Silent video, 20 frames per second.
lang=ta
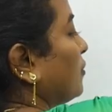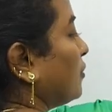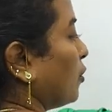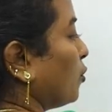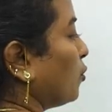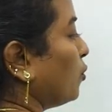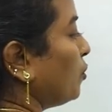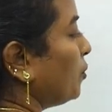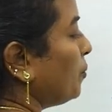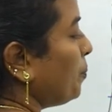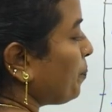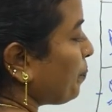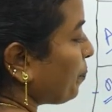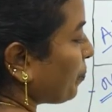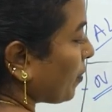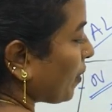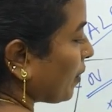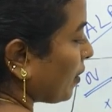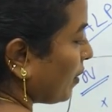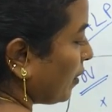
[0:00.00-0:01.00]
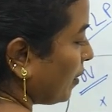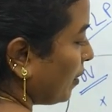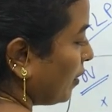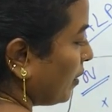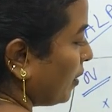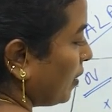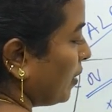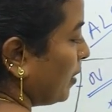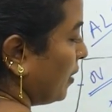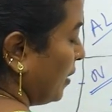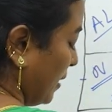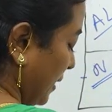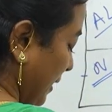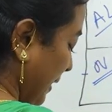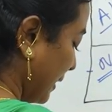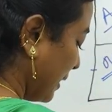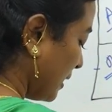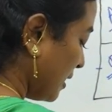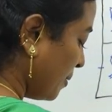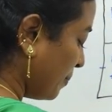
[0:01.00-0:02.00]
இந்த குரு
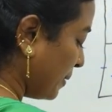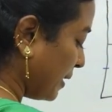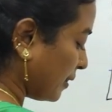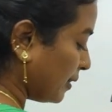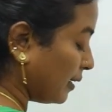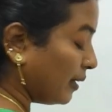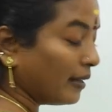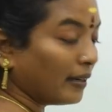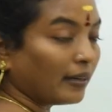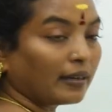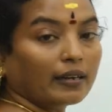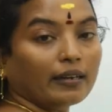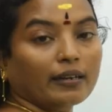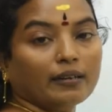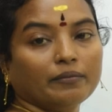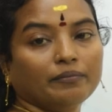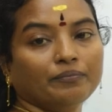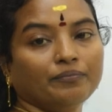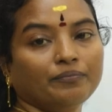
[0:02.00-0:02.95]
எட்டாம் இடத்துல இருக்கார்